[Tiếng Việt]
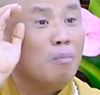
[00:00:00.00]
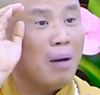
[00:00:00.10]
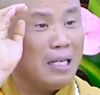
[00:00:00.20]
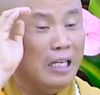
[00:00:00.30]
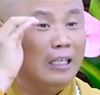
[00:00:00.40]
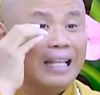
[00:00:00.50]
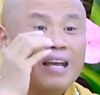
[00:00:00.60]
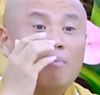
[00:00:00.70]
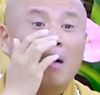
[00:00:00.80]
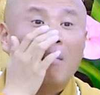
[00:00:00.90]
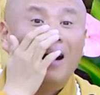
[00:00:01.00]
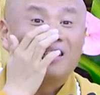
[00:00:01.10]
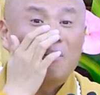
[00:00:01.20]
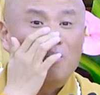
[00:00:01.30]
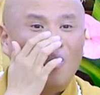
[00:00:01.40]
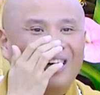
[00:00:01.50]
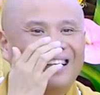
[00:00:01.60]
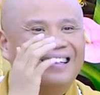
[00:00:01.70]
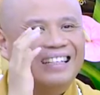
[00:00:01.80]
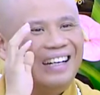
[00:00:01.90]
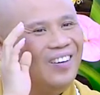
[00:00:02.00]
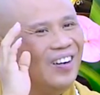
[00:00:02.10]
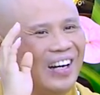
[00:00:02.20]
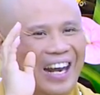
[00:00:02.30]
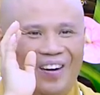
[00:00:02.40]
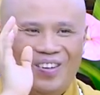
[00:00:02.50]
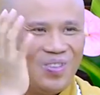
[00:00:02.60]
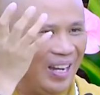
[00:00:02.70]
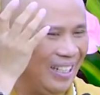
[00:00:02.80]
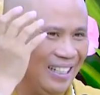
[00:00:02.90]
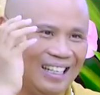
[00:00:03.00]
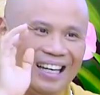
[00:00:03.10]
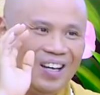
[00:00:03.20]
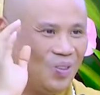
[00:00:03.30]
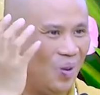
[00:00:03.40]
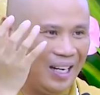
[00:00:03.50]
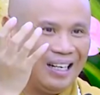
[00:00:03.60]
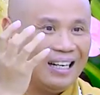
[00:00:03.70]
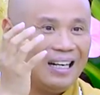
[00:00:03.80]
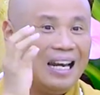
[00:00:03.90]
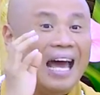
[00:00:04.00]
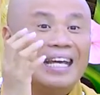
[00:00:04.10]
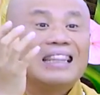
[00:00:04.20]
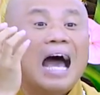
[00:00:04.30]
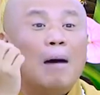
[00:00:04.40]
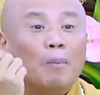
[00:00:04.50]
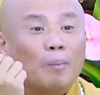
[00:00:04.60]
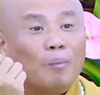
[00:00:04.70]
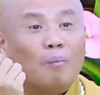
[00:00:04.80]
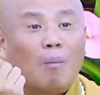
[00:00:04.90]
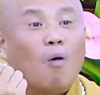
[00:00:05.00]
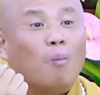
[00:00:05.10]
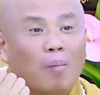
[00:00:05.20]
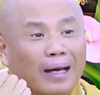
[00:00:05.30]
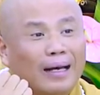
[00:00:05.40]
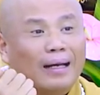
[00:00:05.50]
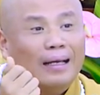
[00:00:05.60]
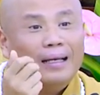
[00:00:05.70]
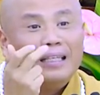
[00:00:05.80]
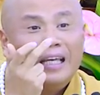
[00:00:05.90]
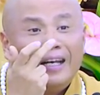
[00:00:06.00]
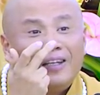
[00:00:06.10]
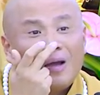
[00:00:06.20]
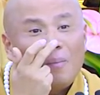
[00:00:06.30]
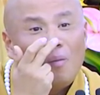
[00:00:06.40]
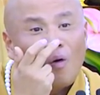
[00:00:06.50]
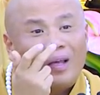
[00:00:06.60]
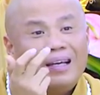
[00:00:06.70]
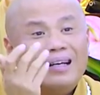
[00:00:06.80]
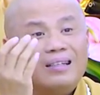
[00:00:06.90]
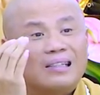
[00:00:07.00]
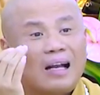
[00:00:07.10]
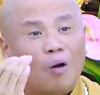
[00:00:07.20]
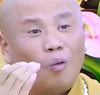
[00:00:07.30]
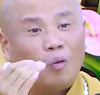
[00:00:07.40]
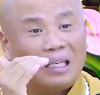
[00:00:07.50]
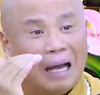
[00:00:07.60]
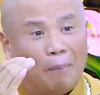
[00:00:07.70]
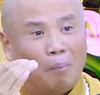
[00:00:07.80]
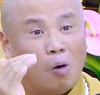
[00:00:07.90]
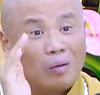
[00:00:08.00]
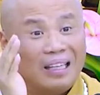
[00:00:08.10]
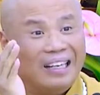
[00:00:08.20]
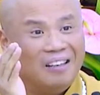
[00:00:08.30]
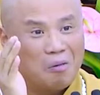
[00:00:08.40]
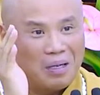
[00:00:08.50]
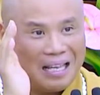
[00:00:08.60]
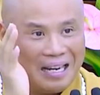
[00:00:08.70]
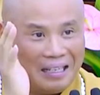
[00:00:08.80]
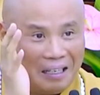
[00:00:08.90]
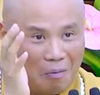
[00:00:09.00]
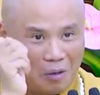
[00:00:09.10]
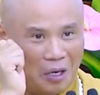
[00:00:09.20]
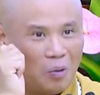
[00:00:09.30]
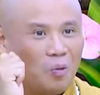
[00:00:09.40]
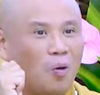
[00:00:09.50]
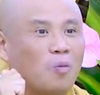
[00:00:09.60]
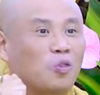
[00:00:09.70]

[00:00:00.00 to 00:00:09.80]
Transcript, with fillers: mà nhìn thấy mờ chớp mũi nữa thì nó nghe nói tuyệt. Lạy thầm mà một mình nhìn chớp mũi, hít sâu chậm một tiếng rồi mới thấy công hiệu cũng